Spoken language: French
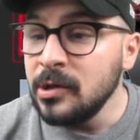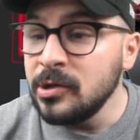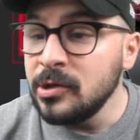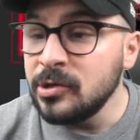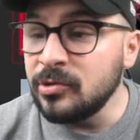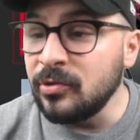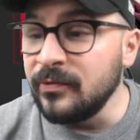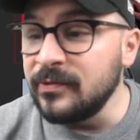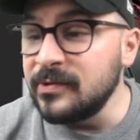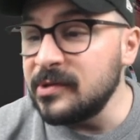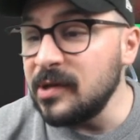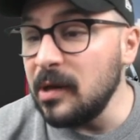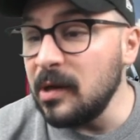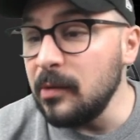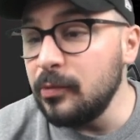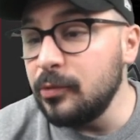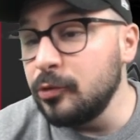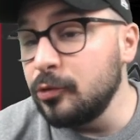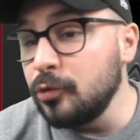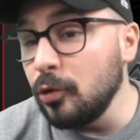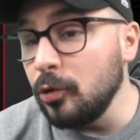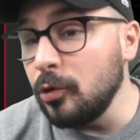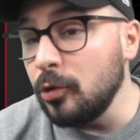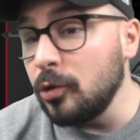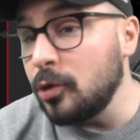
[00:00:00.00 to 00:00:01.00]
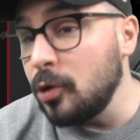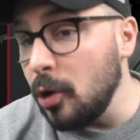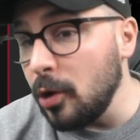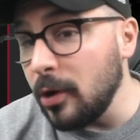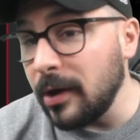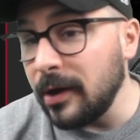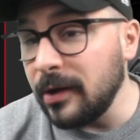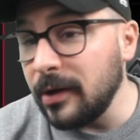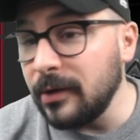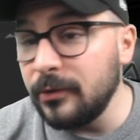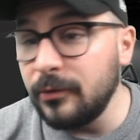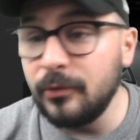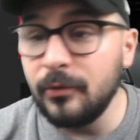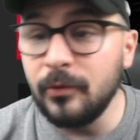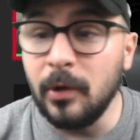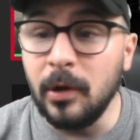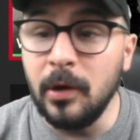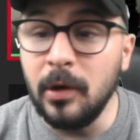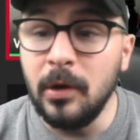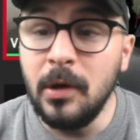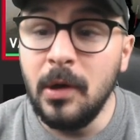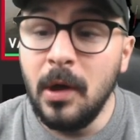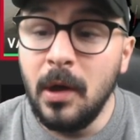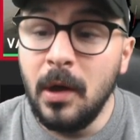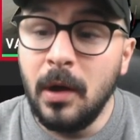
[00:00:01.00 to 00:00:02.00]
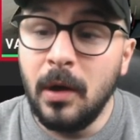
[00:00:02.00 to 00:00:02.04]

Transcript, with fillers: Je trouve ça plutôt correct, tu vois.